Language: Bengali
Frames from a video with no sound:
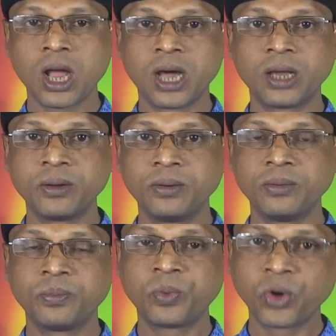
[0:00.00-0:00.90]
আর
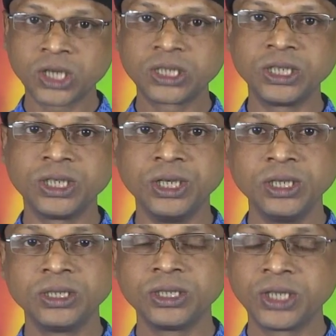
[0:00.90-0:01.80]
প্রোডাক্টটি কি
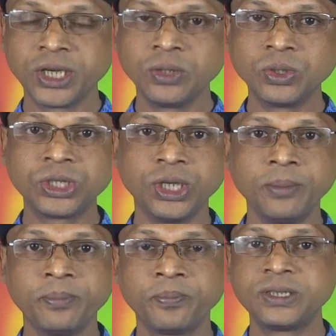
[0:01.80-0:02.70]
সেটি হচ্ছে
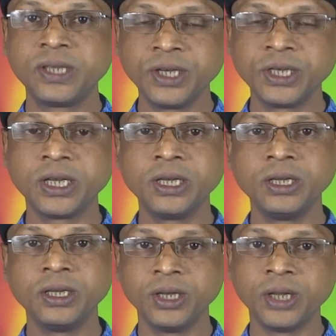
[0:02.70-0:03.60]
স্যানিটারি
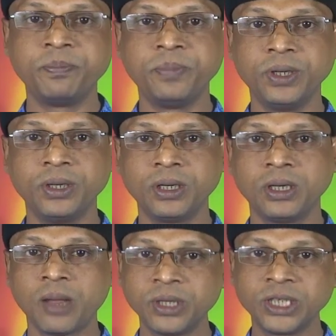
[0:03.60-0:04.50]
নেপকিন
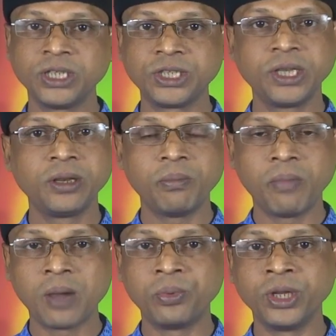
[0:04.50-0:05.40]
আমাদের দেশের
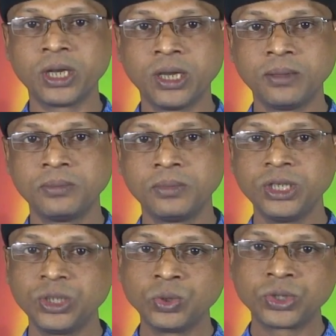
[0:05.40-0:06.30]
মা বোনেরা
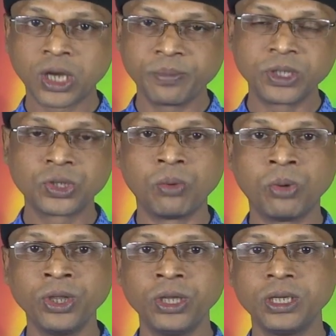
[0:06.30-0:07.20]
ঋতুস্রাবের
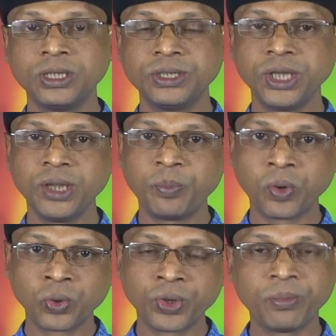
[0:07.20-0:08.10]
সময় যে
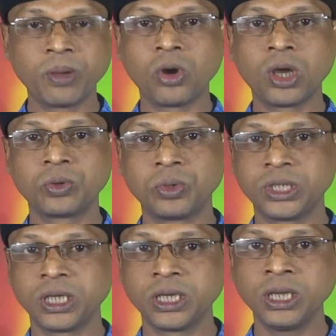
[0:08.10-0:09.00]
পণ্যটি ব্যবহার করে
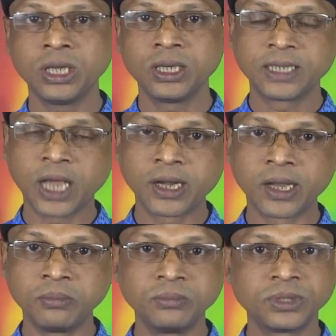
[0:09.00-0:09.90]
থাকে তার
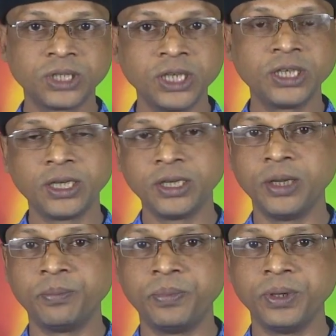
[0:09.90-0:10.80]
নাম স্যানিটারি
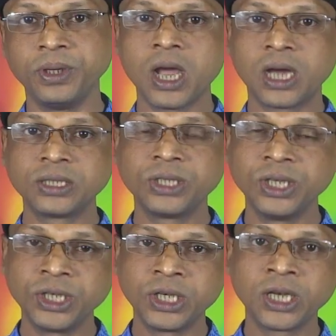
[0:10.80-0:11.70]
নেপকিন আর
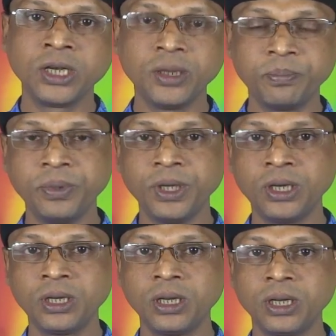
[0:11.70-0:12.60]
স্যানিটারি নেপকিনের